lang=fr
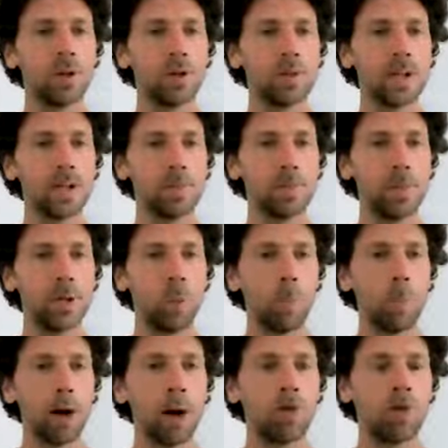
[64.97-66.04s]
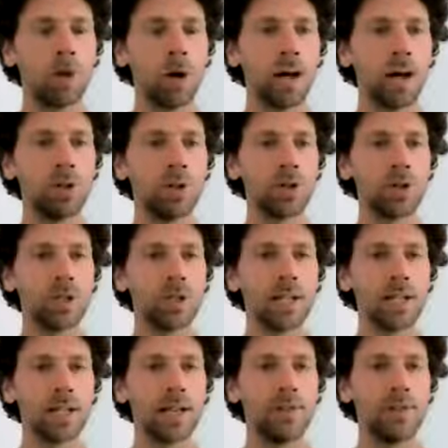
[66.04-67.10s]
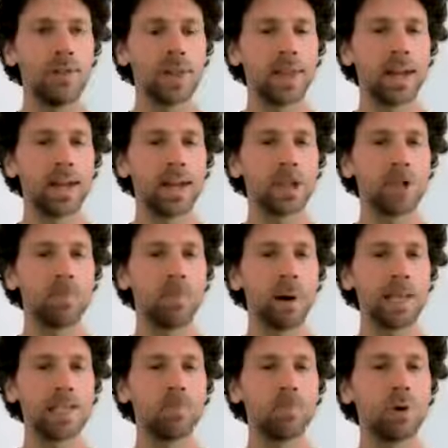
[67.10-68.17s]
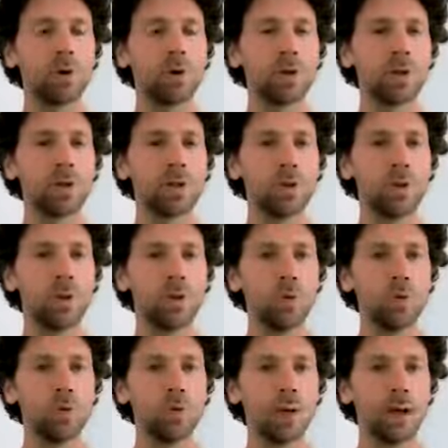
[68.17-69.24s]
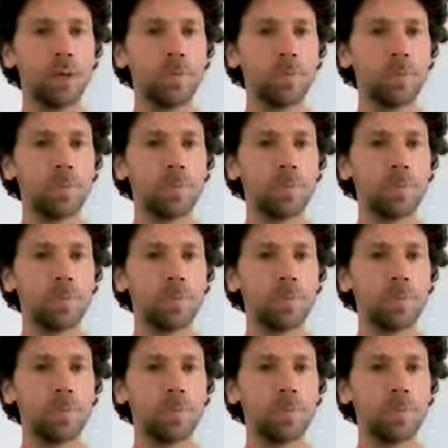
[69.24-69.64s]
nous aspirons parfois à nous sentir davantage partie prenante de tout cela.